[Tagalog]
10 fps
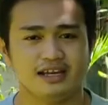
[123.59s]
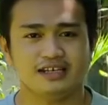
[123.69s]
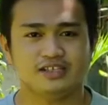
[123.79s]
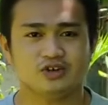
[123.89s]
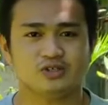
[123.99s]

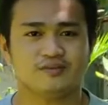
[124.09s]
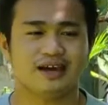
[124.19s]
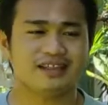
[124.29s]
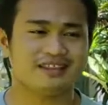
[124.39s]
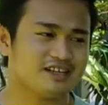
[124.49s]
So, sa
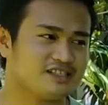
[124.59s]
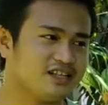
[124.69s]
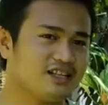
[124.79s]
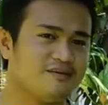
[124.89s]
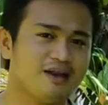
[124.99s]
mga interested
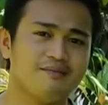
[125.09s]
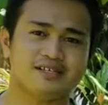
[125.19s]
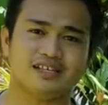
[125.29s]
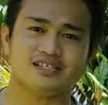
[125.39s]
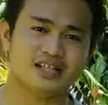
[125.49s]
naman,
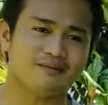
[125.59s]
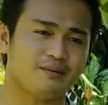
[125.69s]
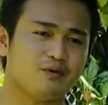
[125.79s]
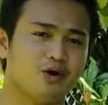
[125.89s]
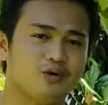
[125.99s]
message lamang
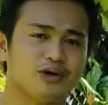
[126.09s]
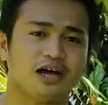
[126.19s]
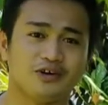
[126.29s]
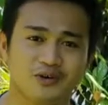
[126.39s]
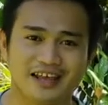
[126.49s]
po,
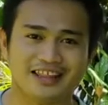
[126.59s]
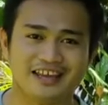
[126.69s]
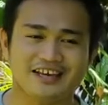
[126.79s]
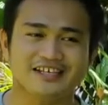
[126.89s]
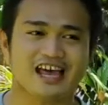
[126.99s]
kayo ulit
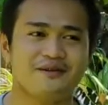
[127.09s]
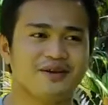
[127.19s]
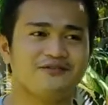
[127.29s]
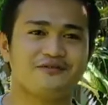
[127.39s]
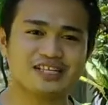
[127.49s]
sa
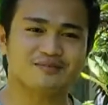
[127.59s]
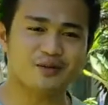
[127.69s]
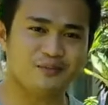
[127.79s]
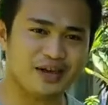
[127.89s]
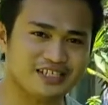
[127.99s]
aming Facebook
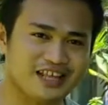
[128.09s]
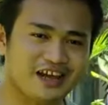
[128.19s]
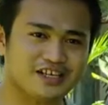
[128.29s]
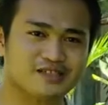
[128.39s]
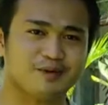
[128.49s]
page na
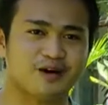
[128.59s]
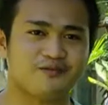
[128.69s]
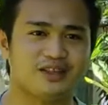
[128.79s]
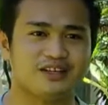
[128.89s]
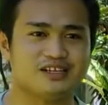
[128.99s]
Lucky Spark
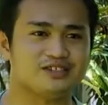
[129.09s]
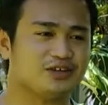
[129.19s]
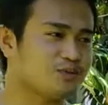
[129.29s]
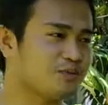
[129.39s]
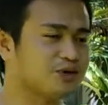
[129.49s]
Vineyard. So,
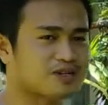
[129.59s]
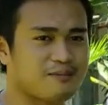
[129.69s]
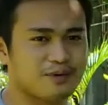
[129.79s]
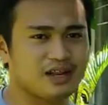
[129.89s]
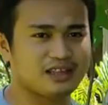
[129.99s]
ito po,
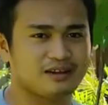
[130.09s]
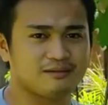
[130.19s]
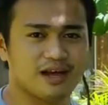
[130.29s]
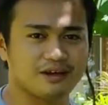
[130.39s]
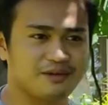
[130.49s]
sample natin
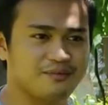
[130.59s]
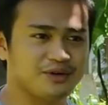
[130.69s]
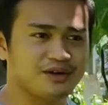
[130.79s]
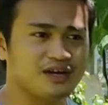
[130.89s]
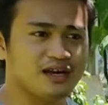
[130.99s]
Black
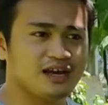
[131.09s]
Reindeer.